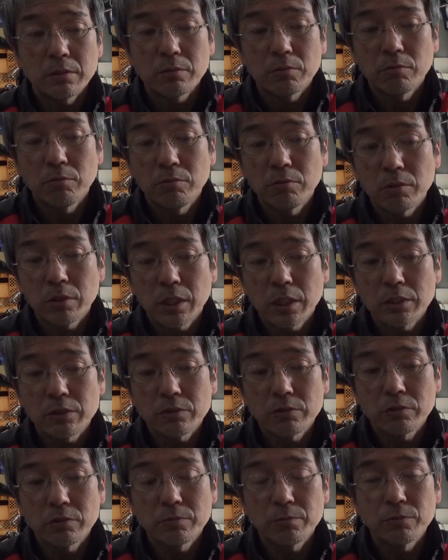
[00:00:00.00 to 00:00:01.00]
今月
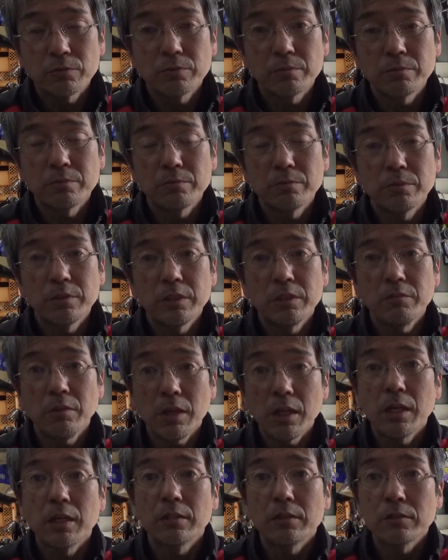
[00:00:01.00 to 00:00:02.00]
来る分に
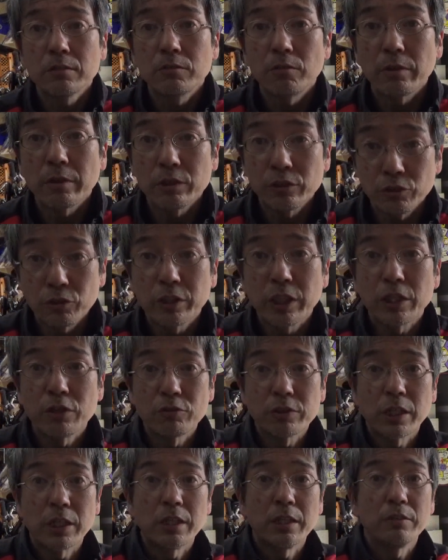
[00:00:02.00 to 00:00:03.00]
はそれがずっと適
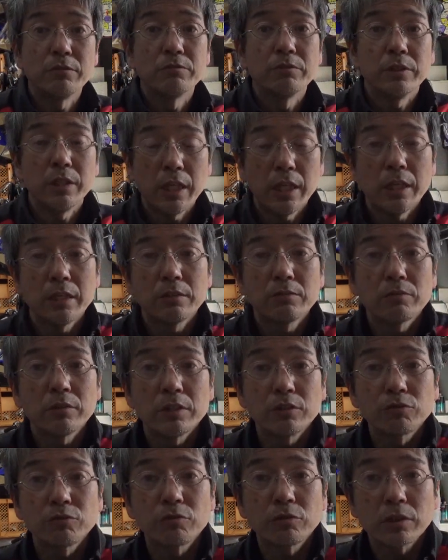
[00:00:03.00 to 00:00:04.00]
用されるんで、それ
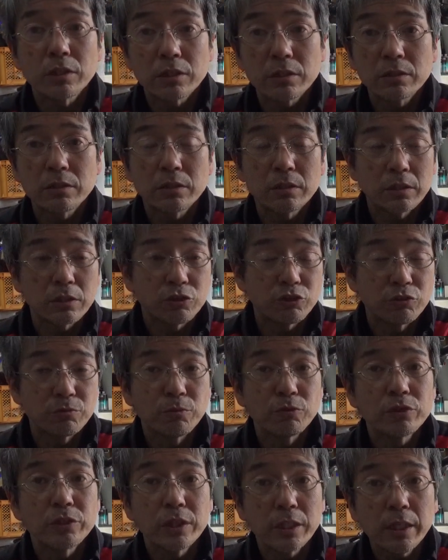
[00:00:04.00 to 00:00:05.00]
でちょっと注
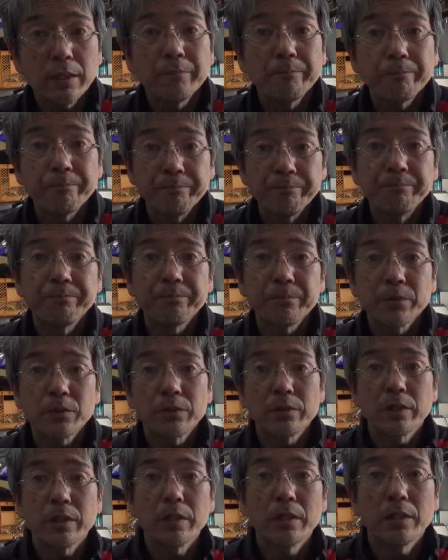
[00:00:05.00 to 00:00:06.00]
文してね、
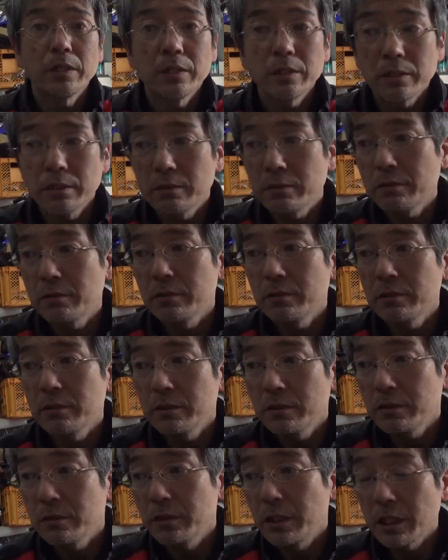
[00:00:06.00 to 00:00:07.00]
うん、で、
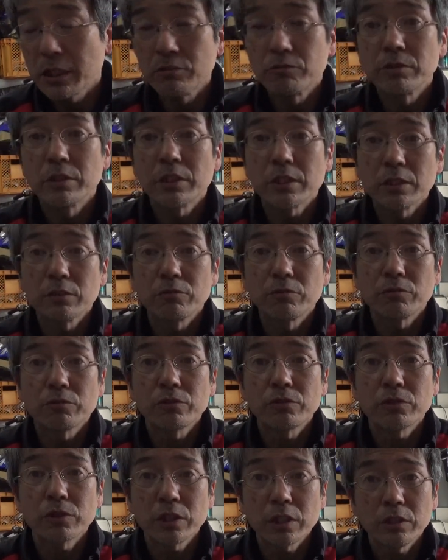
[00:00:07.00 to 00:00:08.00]
できるんですけど、その
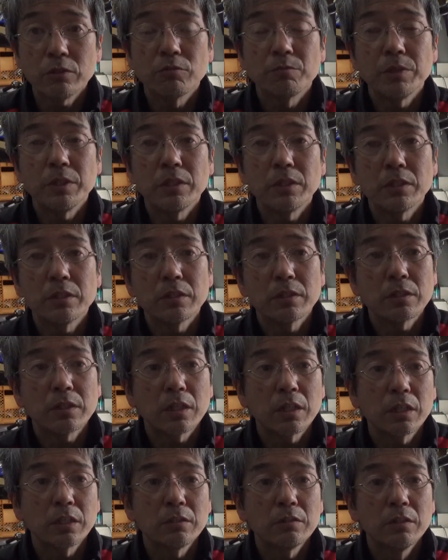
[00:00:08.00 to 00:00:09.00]
次の便
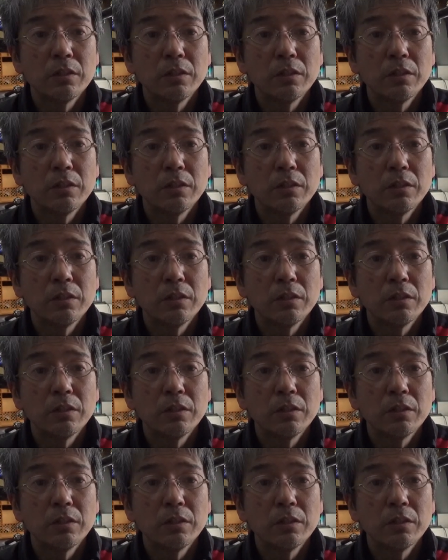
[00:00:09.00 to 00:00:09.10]
から